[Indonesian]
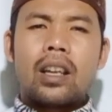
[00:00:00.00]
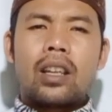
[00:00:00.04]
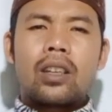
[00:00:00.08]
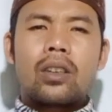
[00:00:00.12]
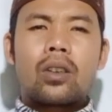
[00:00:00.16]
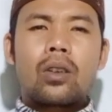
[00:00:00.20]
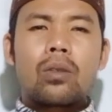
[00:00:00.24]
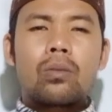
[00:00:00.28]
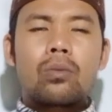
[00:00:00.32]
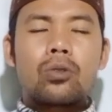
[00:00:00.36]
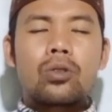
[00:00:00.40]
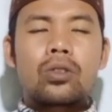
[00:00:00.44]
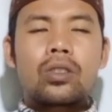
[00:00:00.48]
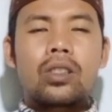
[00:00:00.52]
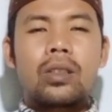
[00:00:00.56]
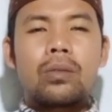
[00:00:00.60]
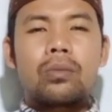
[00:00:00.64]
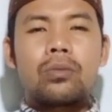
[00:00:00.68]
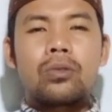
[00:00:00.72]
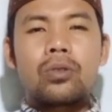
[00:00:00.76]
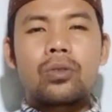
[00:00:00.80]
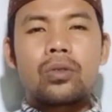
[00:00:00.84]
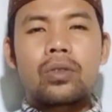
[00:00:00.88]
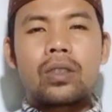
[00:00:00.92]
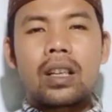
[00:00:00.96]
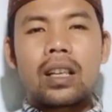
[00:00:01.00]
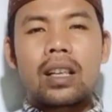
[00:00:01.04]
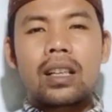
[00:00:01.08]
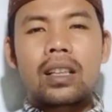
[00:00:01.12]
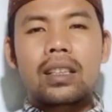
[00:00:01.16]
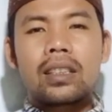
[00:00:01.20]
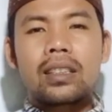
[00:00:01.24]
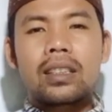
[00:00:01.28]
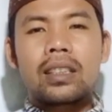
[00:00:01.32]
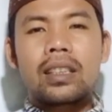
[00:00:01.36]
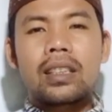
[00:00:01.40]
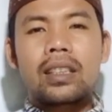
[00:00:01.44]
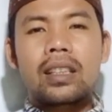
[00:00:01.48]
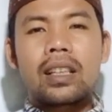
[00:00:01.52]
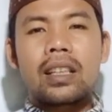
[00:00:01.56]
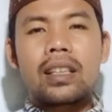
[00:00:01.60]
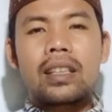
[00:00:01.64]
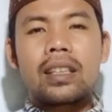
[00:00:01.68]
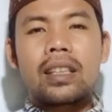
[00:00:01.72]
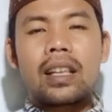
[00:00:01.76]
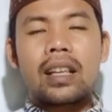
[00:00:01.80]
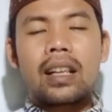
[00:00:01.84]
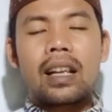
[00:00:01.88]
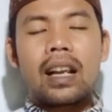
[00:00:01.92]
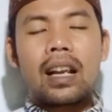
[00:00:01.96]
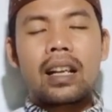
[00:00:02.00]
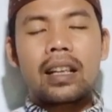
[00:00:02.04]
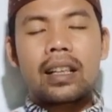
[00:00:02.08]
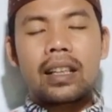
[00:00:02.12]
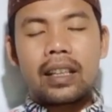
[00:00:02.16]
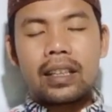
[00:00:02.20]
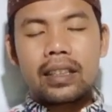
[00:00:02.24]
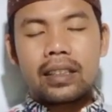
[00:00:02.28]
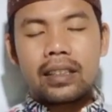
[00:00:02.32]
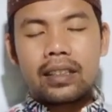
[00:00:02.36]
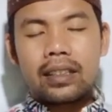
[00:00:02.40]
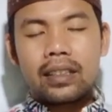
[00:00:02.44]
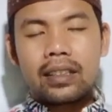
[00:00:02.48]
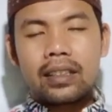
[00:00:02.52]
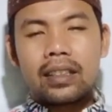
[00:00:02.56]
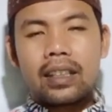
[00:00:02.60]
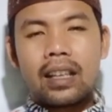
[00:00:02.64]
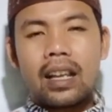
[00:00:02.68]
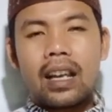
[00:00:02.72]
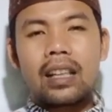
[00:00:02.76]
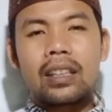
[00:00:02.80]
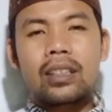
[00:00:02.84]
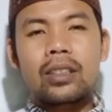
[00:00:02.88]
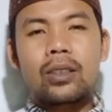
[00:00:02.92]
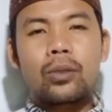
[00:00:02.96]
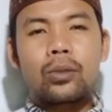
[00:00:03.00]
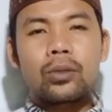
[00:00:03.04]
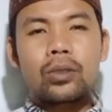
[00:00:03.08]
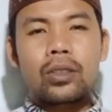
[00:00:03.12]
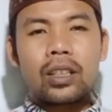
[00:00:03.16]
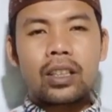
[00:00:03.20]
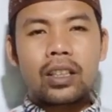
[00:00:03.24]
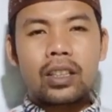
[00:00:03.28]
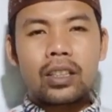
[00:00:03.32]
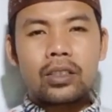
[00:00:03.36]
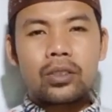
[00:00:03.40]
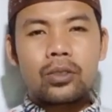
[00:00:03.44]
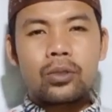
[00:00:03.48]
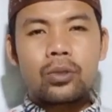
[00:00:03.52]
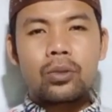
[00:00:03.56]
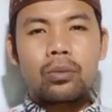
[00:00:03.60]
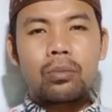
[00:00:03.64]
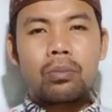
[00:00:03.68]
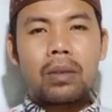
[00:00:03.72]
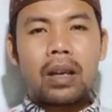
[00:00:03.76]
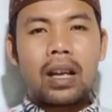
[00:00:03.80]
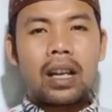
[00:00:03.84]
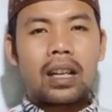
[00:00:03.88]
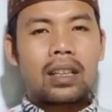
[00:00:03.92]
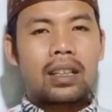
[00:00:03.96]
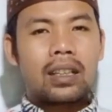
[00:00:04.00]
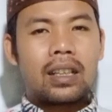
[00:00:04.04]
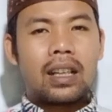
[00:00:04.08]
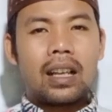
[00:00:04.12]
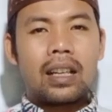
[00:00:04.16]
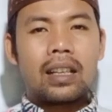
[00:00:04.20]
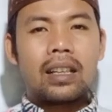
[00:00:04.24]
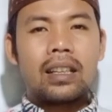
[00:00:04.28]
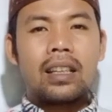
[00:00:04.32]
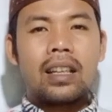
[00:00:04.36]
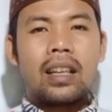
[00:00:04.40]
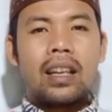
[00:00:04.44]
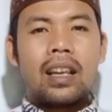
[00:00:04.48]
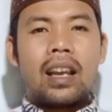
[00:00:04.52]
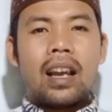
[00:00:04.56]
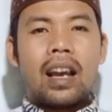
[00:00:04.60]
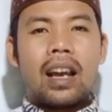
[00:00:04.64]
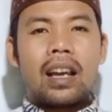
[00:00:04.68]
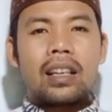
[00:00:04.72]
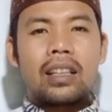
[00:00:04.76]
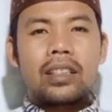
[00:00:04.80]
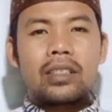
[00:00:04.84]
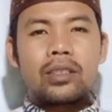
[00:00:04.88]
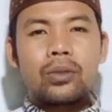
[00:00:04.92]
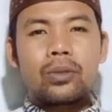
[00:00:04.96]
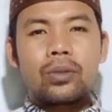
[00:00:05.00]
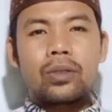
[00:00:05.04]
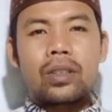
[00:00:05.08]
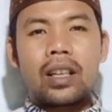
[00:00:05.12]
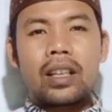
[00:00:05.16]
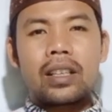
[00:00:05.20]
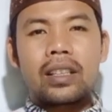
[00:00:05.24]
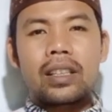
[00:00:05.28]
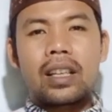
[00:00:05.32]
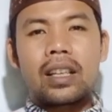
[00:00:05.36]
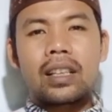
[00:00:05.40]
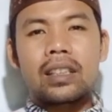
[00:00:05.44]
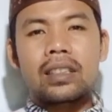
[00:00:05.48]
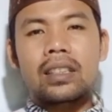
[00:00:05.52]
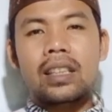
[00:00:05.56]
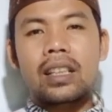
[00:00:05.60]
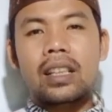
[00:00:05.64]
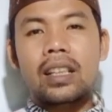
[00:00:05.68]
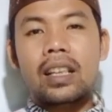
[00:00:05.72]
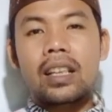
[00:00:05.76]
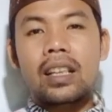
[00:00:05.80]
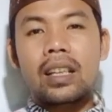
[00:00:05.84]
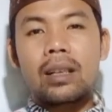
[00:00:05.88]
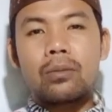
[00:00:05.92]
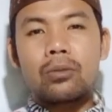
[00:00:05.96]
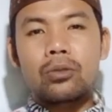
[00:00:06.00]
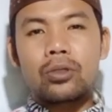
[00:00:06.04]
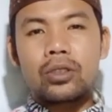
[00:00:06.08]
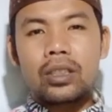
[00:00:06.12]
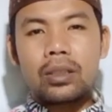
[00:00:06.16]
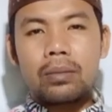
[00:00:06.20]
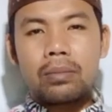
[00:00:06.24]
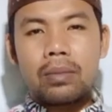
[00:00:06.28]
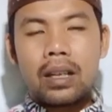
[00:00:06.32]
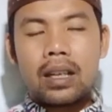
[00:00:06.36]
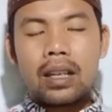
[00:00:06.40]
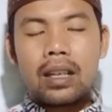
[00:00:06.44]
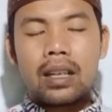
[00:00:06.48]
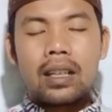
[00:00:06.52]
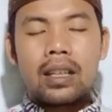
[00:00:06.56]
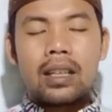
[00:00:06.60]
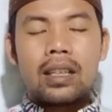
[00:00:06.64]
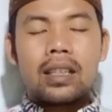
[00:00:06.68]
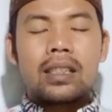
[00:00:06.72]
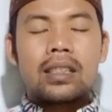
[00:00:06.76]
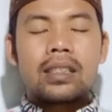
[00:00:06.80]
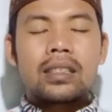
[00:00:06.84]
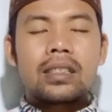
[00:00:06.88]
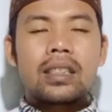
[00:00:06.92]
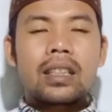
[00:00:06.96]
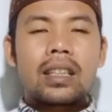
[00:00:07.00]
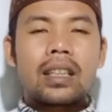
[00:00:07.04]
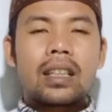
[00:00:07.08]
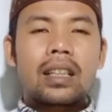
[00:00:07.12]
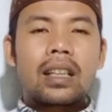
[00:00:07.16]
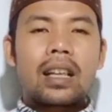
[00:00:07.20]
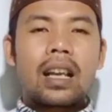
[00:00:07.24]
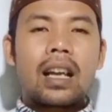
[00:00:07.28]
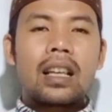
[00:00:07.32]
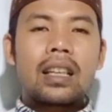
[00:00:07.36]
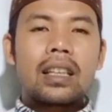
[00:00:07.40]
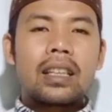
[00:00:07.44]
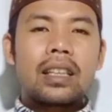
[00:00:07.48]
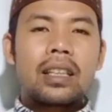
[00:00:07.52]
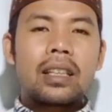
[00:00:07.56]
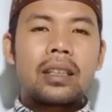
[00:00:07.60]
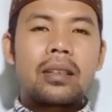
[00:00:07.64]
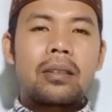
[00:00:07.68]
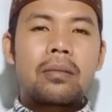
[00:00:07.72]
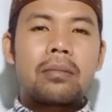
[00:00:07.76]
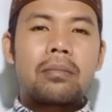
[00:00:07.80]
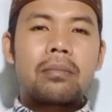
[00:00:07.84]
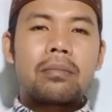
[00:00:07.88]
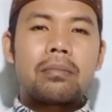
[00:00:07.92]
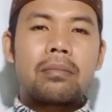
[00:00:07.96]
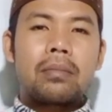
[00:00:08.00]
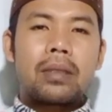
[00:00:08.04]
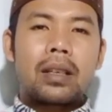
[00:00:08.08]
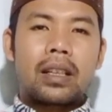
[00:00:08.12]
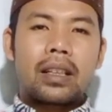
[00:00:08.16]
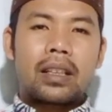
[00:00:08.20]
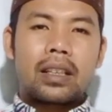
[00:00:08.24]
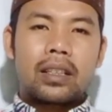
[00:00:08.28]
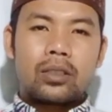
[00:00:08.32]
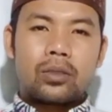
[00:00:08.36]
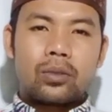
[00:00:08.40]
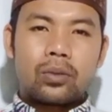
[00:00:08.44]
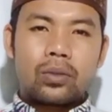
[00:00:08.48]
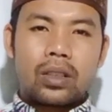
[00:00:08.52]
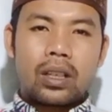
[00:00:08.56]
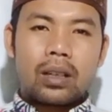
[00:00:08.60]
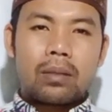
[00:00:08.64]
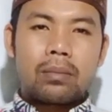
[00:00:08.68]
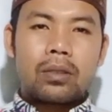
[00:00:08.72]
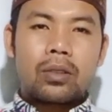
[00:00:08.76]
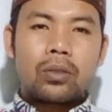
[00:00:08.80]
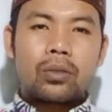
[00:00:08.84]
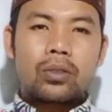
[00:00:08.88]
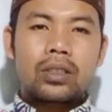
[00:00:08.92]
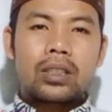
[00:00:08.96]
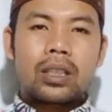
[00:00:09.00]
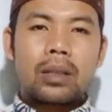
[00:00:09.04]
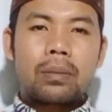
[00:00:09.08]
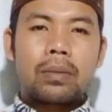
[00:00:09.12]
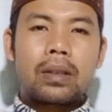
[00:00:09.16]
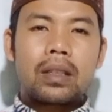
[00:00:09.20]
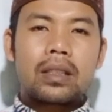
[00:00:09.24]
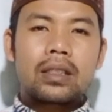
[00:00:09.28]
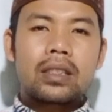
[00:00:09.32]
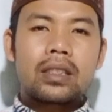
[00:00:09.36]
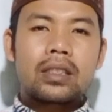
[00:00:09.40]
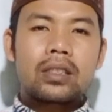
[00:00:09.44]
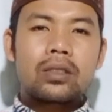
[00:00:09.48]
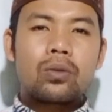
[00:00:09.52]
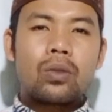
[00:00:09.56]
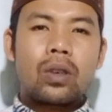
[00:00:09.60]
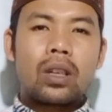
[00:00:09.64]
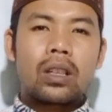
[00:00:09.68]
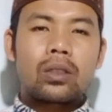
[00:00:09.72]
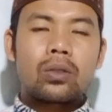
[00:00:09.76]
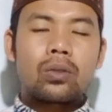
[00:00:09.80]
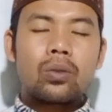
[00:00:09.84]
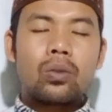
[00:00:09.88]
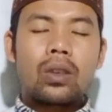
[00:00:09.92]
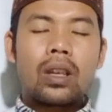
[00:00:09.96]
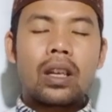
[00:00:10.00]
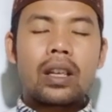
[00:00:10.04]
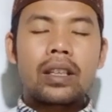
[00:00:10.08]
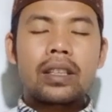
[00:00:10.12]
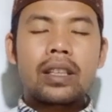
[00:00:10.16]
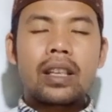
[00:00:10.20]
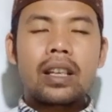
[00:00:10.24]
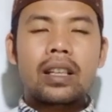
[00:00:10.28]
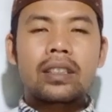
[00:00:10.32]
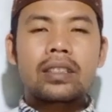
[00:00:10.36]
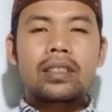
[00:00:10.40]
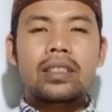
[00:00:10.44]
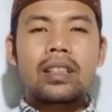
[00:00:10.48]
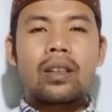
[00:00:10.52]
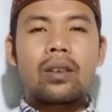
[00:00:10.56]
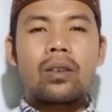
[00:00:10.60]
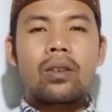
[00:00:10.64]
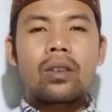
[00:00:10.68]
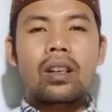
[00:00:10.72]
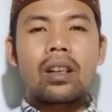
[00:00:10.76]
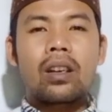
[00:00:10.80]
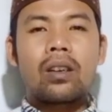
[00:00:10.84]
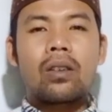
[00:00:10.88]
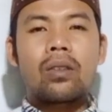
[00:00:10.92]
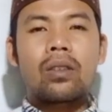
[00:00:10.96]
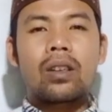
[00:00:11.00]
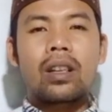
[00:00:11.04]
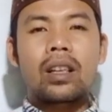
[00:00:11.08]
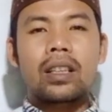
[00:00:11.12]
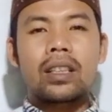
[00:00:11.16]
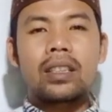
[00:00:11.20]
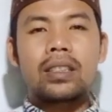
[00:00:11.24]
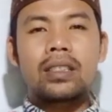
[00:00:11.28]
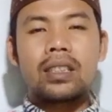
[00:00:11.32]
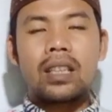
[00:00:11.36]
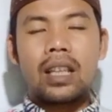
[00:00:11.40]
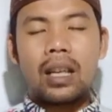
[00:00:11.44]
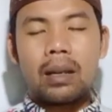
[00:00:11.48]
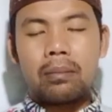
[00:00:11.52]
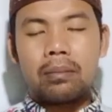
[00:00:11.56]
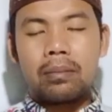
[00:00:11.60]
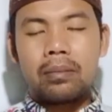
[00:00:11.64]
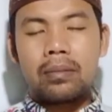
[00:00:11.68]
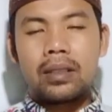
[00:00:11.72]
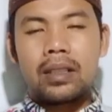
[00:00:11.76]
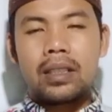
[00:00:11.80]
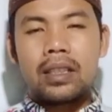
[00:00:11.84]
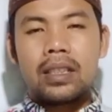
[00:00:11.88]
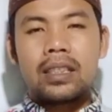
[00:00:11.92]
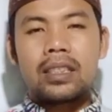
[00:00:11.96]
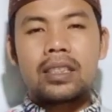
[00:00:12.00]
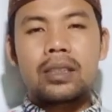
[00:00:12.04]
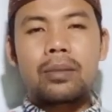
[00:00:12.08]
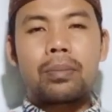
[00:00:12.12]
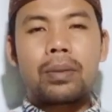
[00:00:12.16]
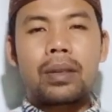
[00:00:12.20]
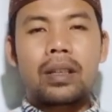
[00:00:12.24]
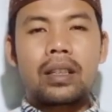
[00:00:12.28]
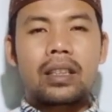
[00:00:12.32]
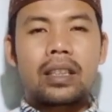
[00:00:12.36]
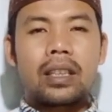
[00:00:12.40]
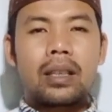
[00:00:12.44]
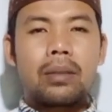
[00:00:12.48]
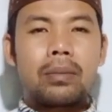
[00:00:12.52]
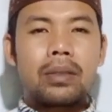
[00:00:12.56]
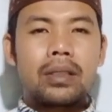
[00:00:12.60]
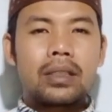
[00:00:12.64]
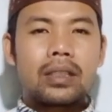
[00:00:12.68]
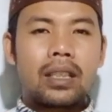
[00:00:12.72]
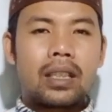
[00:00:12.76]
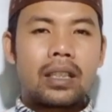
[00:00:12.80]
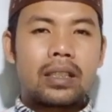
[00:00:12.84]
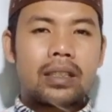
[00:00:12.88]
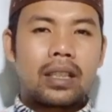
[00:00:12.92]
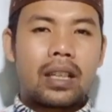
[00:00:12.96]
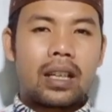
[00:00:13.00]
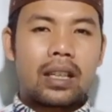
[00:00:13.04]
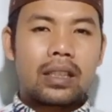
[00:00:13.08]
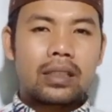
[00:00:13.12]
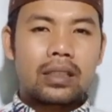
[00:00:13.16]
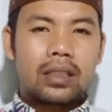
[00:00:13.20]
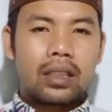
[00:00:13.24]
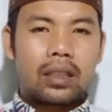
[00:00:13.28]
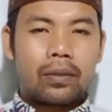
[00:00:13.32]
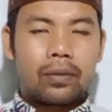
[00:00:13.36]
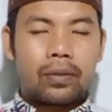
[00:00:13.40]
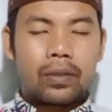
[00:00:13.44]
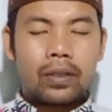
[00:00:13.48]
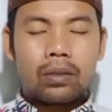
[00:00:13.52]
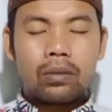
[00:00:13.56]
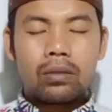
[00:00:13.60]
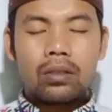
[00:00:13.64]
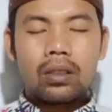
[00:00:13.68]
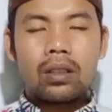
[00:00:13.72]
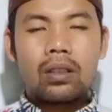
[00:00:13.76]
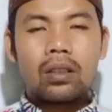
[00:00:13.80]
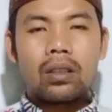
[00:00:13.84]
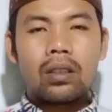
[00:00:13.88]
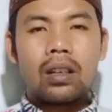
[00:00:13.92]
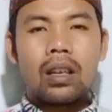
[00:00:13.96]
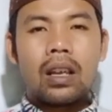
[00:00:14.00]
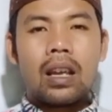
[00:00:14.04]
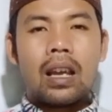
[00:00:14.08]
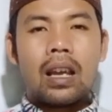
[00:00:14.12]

non-muslim juga ketika dia kaget atau terkejut, bahkan ada juga yang terkena musibah, seringkali mereka juga mengucapkan sesuatu layaknya orang-orang Islam seperti misalnya astagfirullah